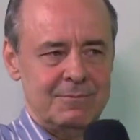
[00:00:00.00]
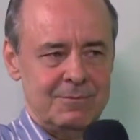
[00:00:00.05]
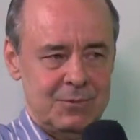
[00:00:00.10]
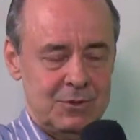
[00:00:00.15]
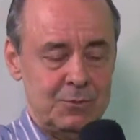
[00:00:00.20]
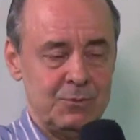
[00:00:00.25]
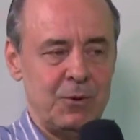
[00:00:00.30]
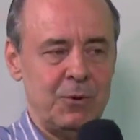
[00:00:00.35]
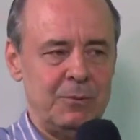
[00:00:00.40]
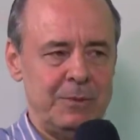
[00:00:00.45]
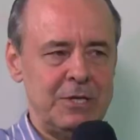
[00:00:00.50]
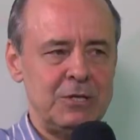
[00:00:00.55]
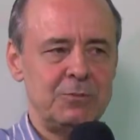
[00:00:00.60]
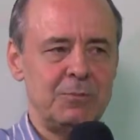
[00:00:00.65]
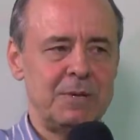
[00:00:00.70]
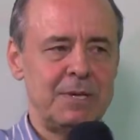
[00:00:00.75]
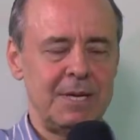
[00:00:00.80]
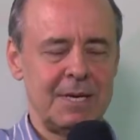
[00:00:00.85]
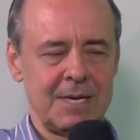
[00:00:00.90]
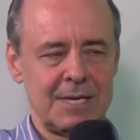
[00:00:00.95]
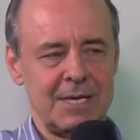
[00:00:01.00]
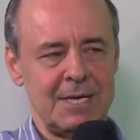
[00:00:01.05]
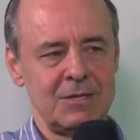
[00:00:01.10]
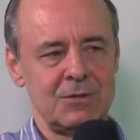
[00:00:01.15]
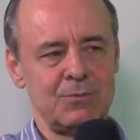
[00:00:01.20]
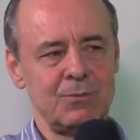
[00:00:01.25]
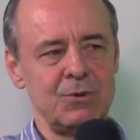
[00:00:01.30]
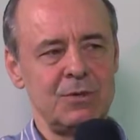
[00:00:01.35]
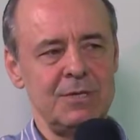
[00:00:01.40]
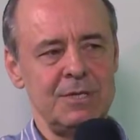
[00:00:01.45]
principalmente pela
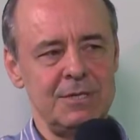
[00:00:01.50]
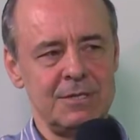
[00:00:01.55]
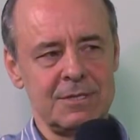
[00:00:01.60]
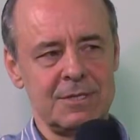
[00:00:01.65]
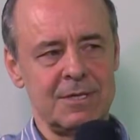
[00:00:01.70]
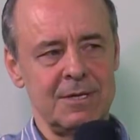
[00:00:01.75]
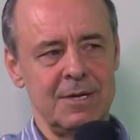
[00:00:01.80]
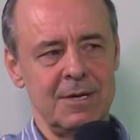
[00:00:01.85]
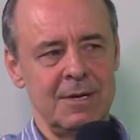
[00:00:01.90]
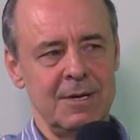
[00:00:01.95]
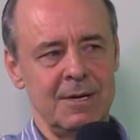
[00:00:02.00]
classe política,